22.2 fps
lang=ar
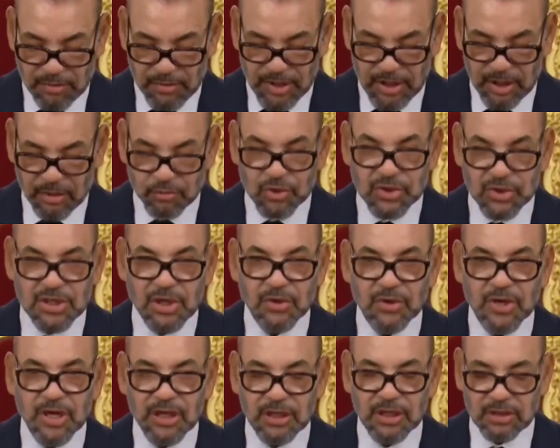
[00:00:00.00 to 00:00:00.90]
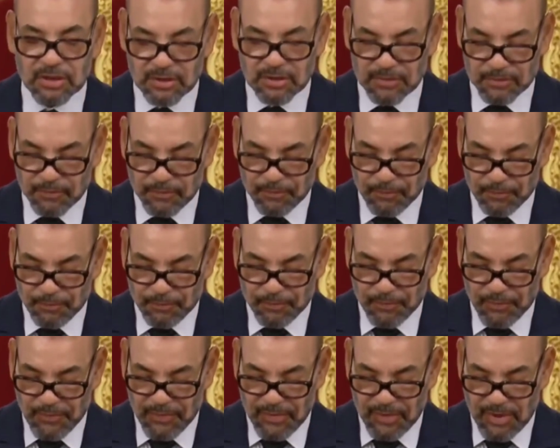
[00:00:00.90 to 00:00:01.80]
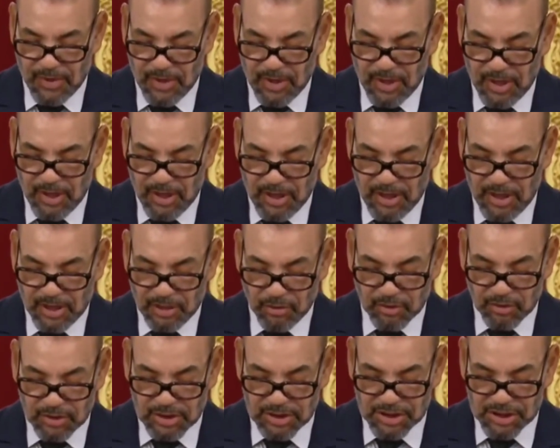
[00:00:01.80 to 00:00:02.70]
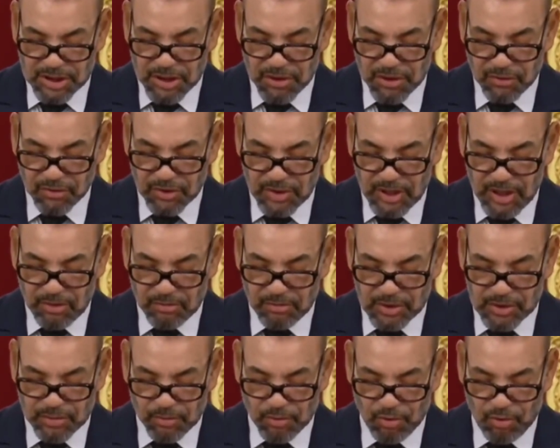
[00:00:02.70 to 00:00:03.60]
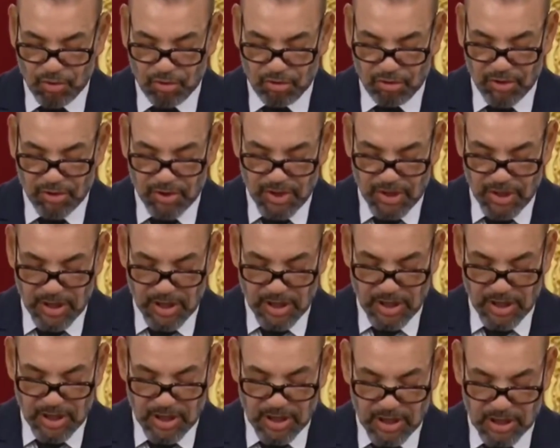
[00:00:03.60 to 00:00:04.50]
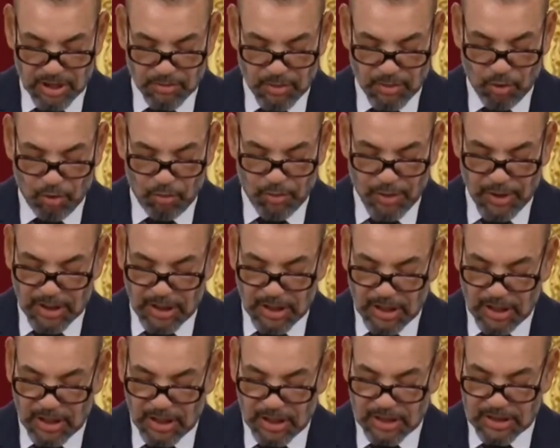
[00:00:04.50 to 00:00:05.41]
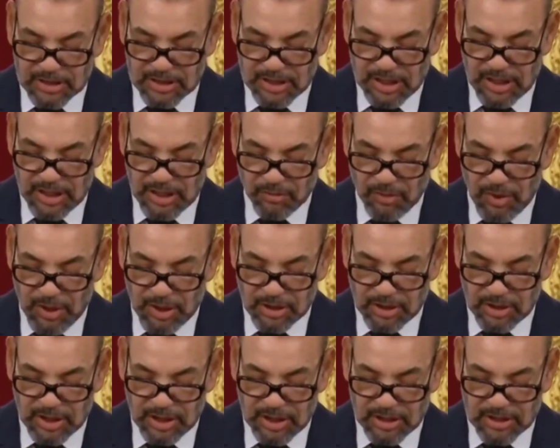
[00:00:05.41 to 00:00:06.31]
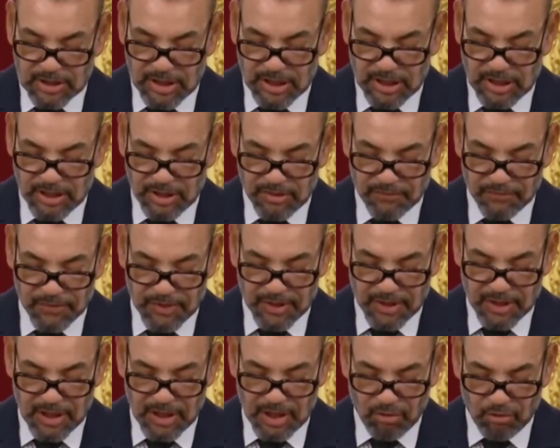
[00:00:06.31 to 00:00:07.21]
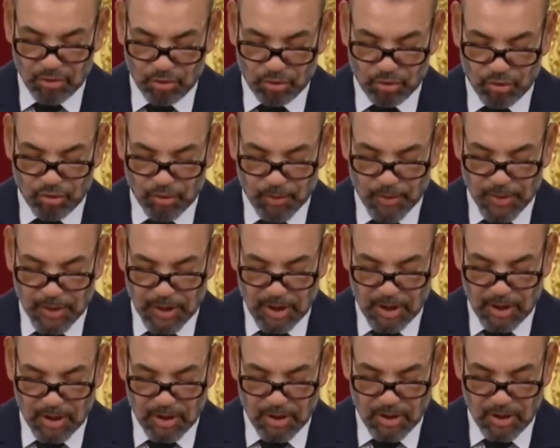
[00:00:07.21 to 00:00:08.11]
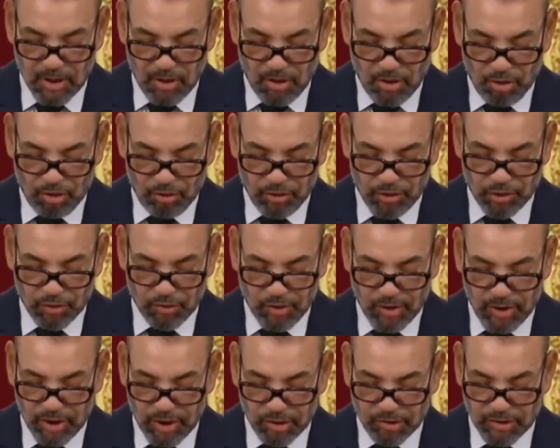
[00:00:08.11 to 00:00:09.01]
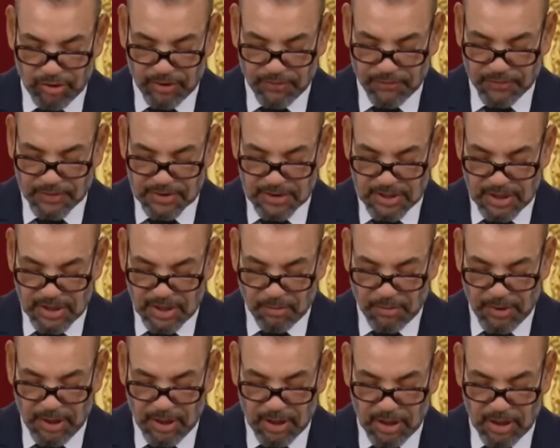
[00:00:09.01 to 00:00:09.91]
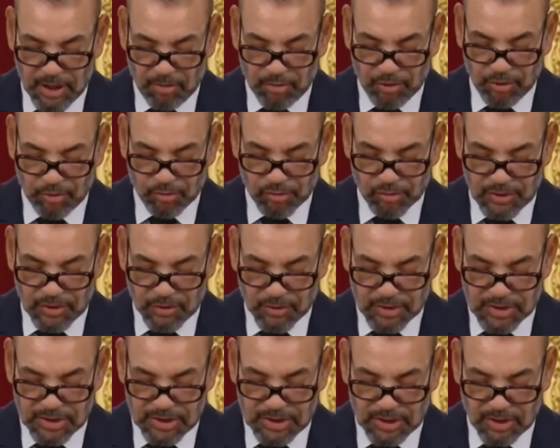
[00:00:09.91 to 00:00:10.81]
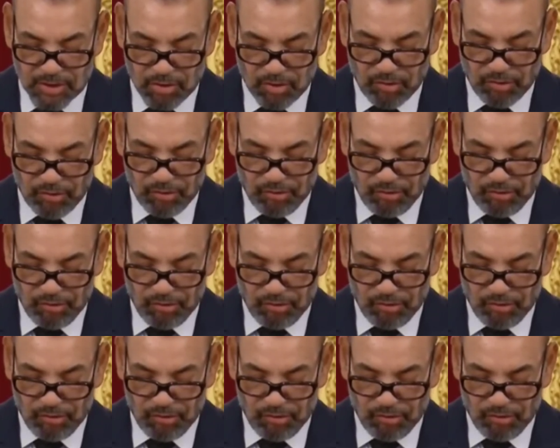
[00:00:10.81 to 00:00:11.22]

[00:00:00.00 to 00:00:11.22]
جميع المستويات إنه ترشيح غير مسبوق يجمع بين قارتين وحضارتين إفريقيا وأوروبا ويوحد ضفتي البحر الأبيض المتوسط